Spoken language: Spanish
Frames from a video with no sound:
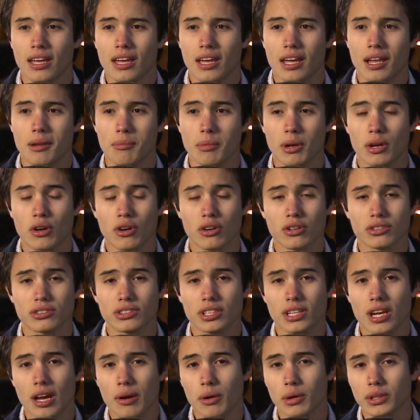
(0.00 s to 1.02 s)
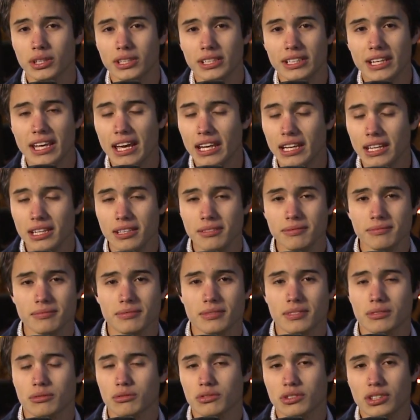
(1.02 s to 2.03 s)
el mejor sería Botinelli,
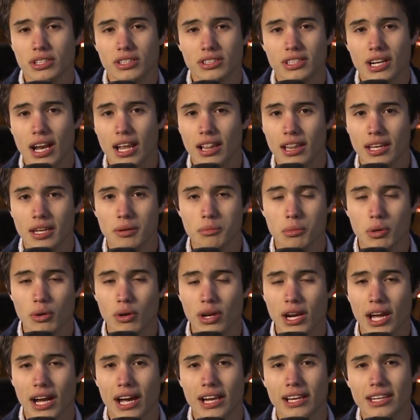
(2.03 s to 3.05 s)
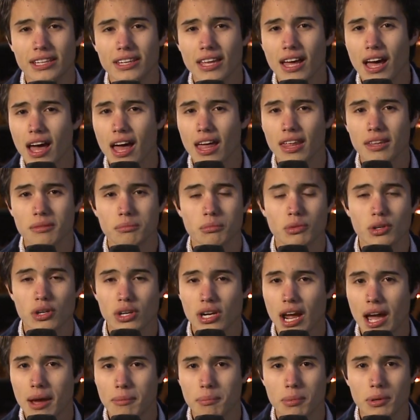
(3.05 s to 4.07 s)
un central de muy buena calidad, muy
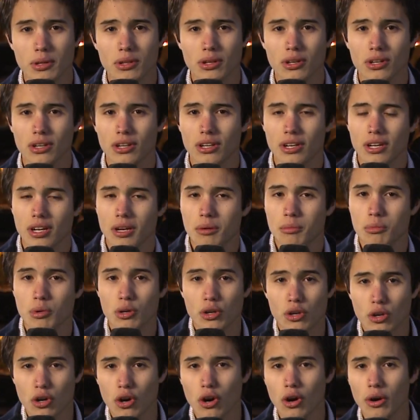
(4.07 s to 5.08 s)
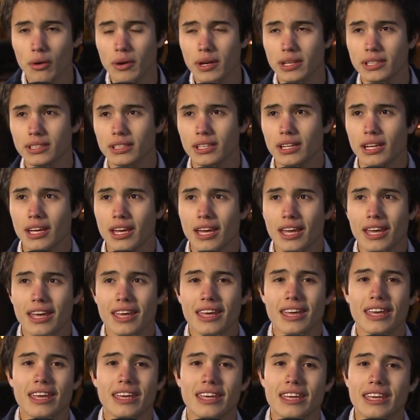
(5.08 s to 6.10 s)
rápido, muy joven
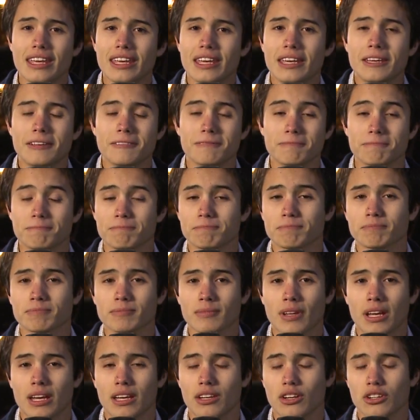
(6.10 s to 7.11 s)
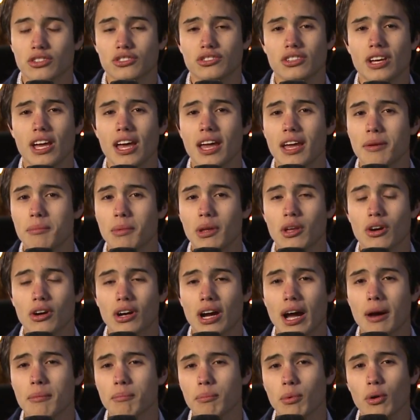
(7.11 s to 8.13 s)
y, no sé,
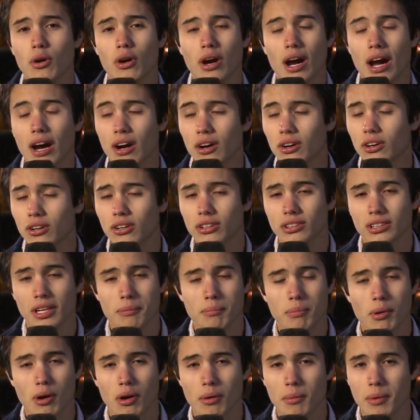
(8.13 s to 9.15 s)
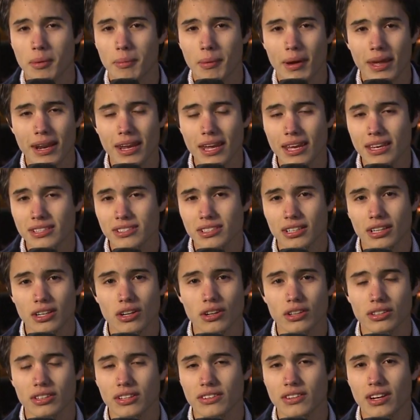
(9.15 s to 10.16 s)
mediocampo Gago tampoco me parece, creo
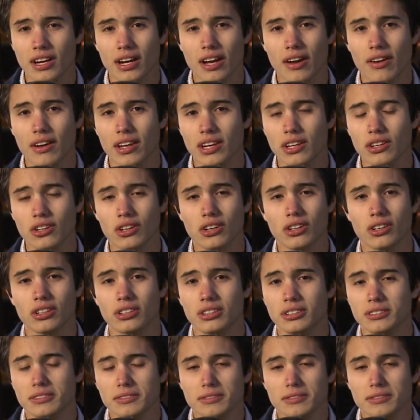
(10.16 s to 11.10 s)
que tendría que haber ido